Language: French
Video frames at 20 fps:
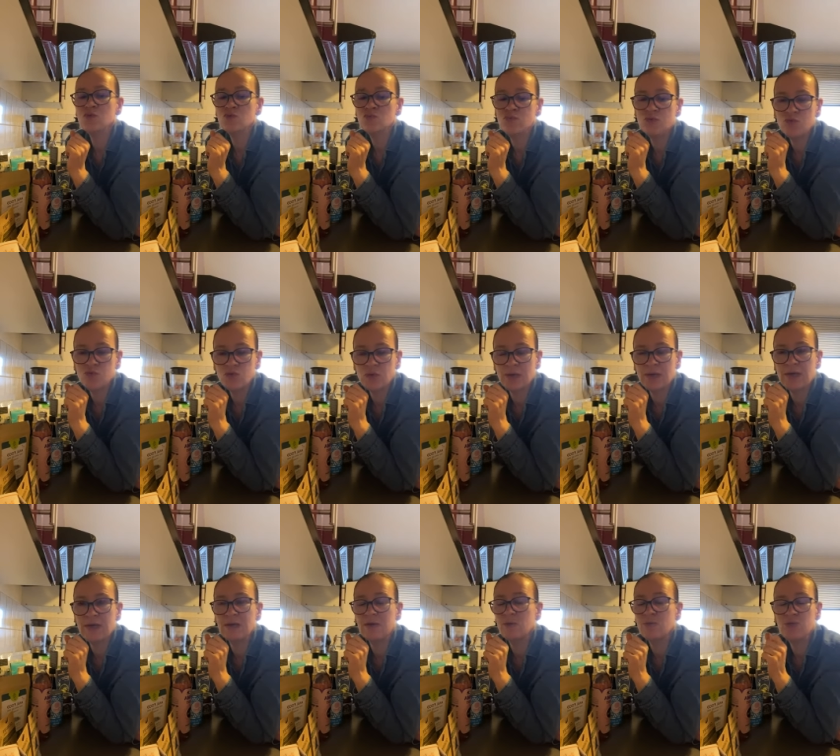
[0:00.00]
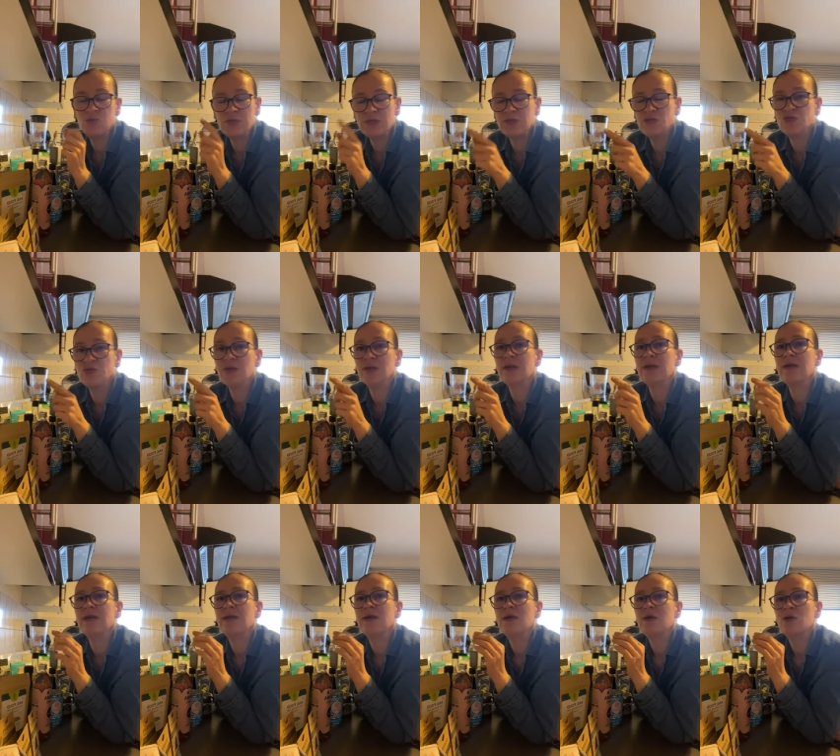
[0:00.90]
plus naturelle, plus naturelle,
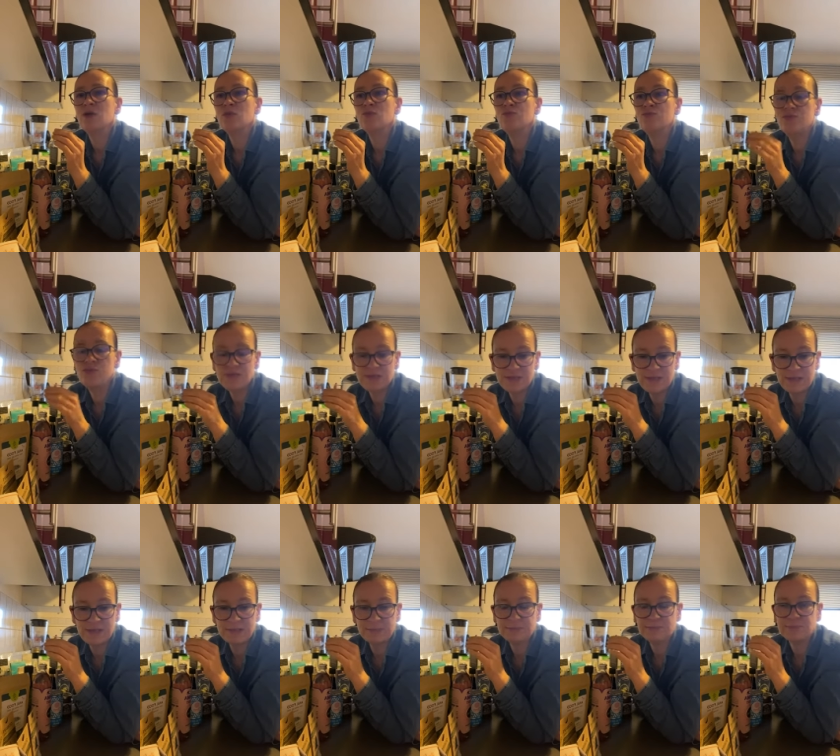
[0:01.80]
plus saine.